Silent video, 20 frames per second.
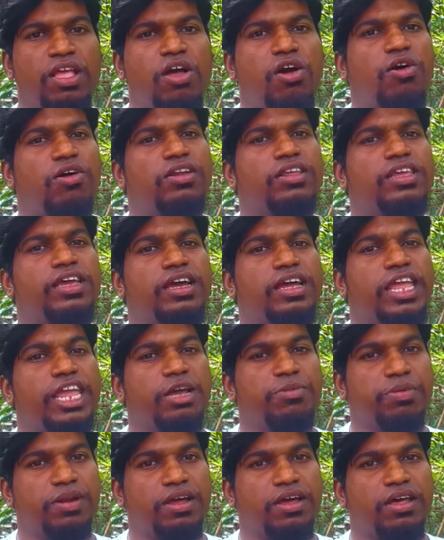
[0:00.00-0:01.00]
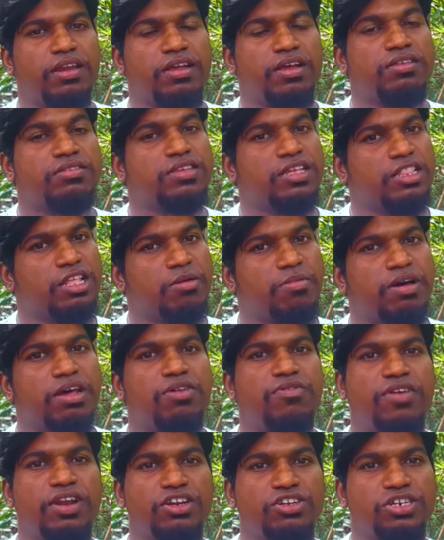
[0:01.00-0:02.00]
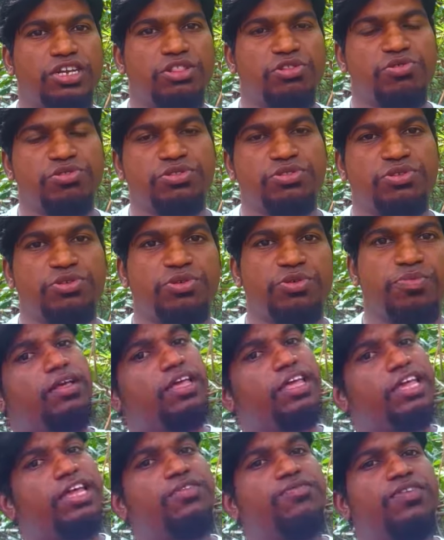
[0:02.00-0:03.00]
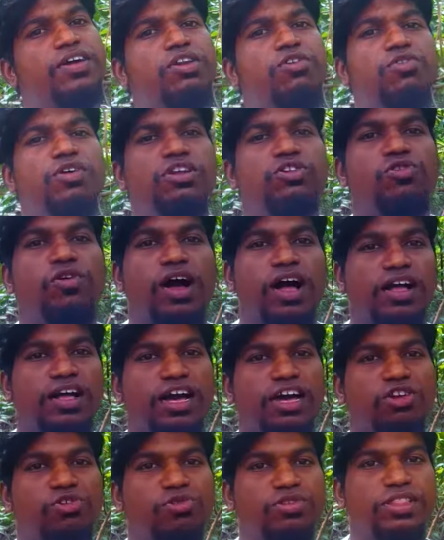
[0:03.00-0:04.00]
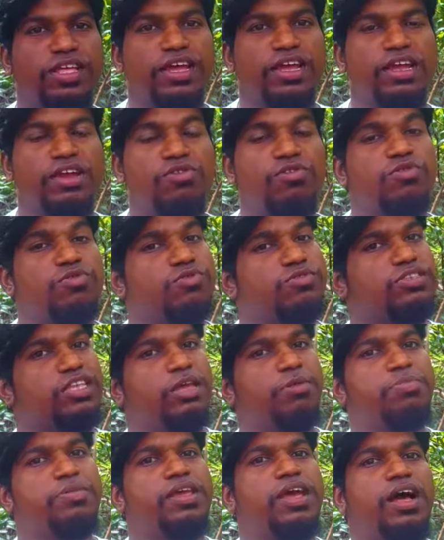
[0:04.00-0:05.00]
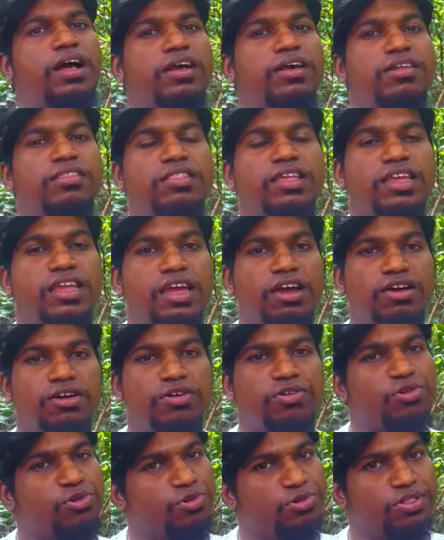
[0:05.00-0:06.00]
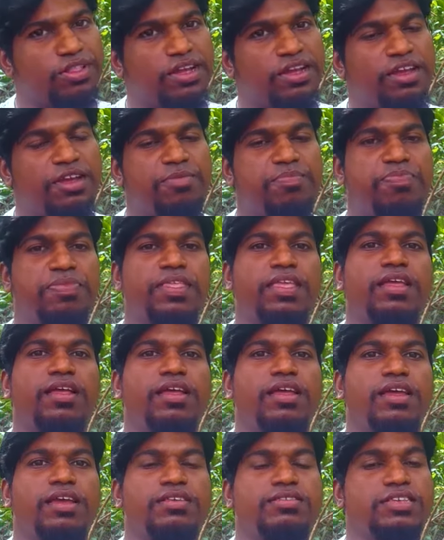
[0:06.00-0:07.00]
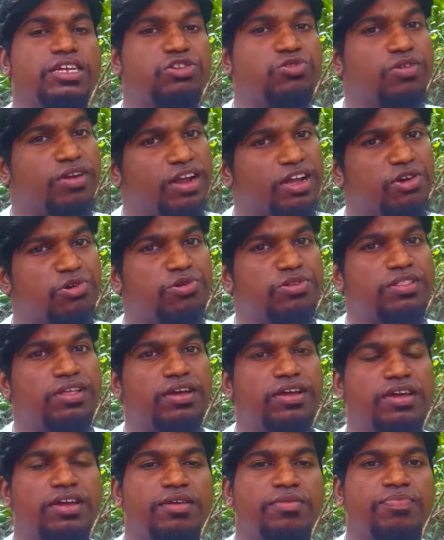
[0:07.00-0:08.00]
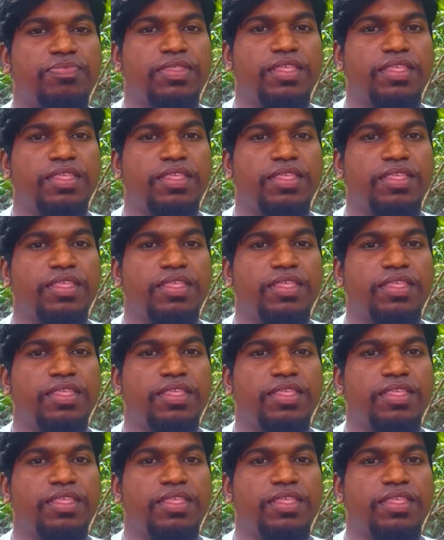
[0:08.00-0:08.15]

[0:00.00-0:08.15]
और यह एक प्रकार का सदाबार वृक्ष है दोस्तों इन फलों का जो आकार होता है वो सेब की आकृति का होता है इसका जो रंग होता है